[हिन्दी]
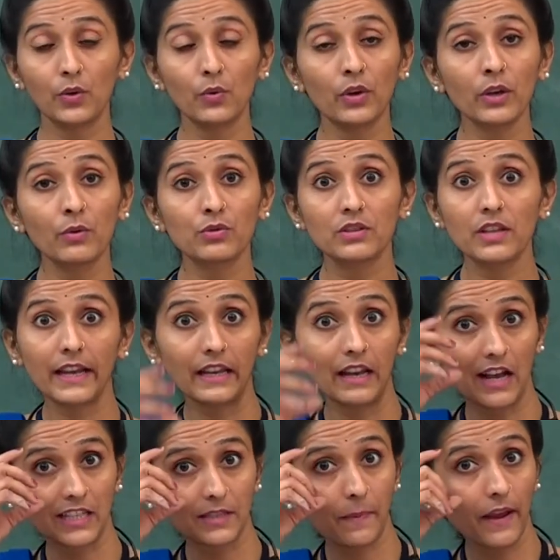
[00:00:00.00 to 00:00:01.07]
क्योंकि उसने
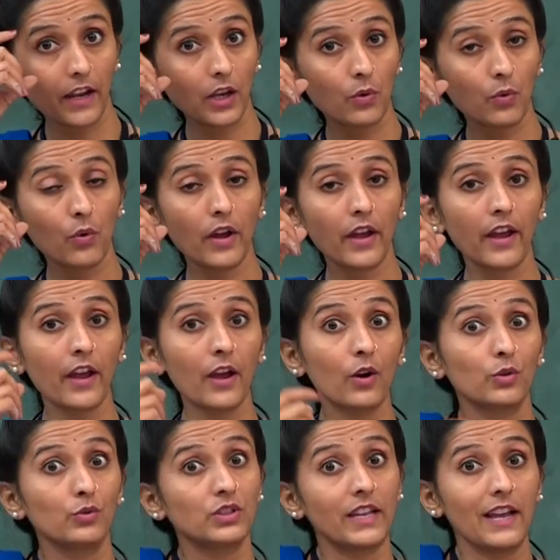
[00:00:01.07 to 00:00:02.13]
ग्लास पहने हुए हैं
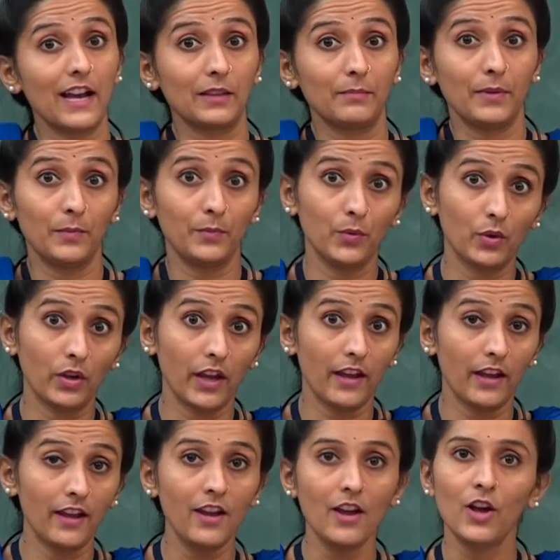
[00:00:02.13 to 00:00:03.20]
और उसके हाथ में बुक
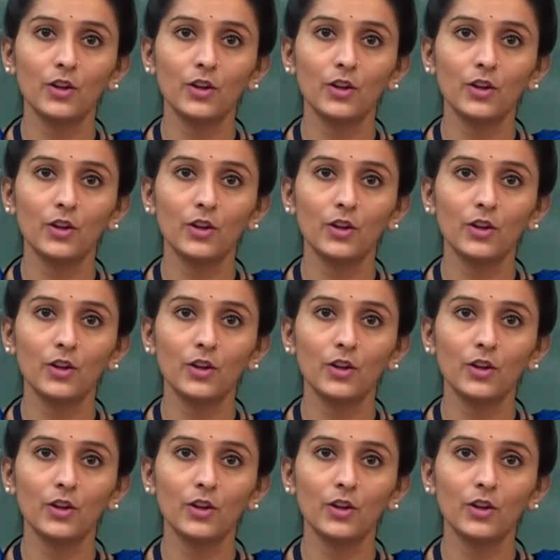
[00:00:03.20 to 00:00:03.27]
है